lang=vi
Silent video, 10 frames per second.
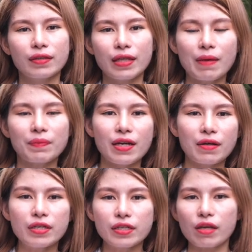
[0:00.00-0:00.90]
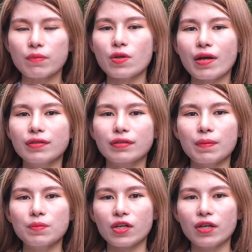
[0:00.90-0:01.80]
thì làm thế nào để kiểm soát được
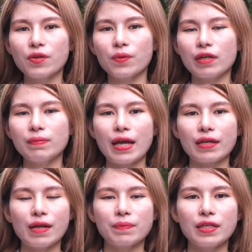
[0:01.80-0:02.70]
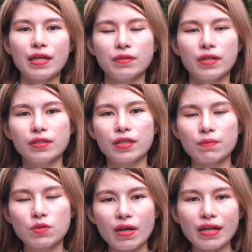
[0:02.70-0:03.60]
tâm trí của các bạn làm thế nào để
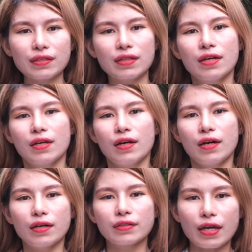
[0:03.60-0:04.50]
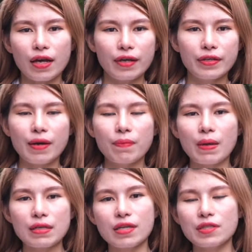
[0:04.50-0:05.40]
kiểm soát uh, cái ờ,
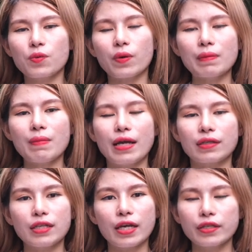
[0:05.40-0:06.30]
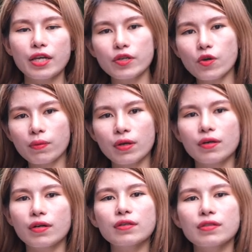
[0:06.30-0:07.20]
mindset của các bạn để đi đúng
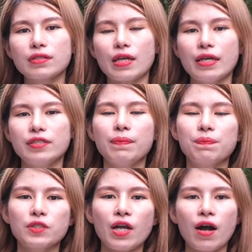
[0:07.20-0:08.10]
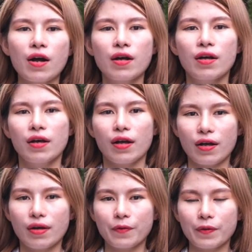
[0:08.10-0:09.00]
hướng sẽ giúp cho
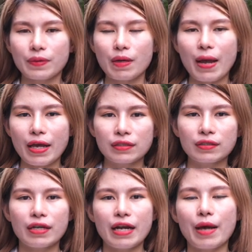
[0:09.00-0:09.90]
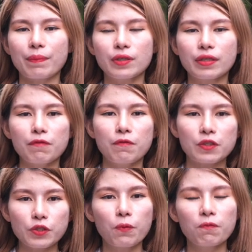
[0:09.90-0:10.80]
uh, các bạn làm những cái
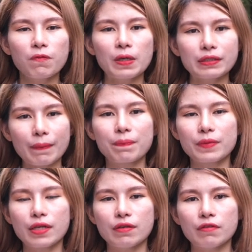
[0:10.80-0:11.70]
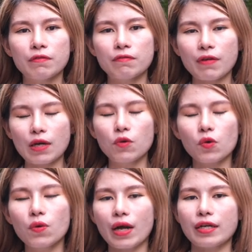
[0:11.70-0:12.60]
việc đúng với tầm nhìn và
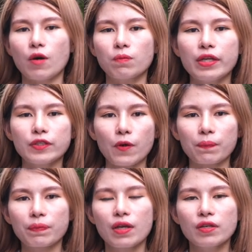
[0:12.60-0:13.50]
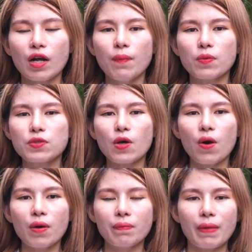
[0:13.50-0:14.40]
luôn luôn hành động liên tục có một
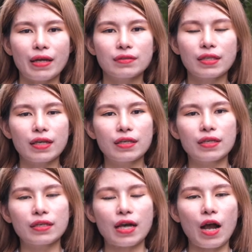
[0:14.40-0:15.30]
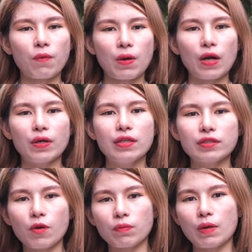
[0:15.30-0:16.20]
số bạn thì học hỏi liên
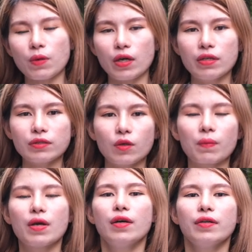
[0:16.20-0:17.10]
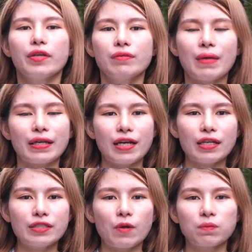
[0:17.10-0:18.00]
tục học hỏi liên tục nhưng mà cái
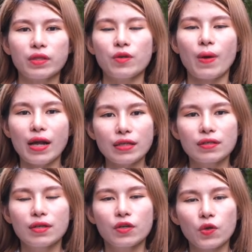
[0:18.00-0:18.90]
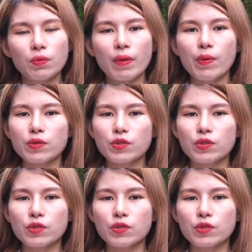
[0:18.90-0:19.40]
hành động thì quá ít cũng có một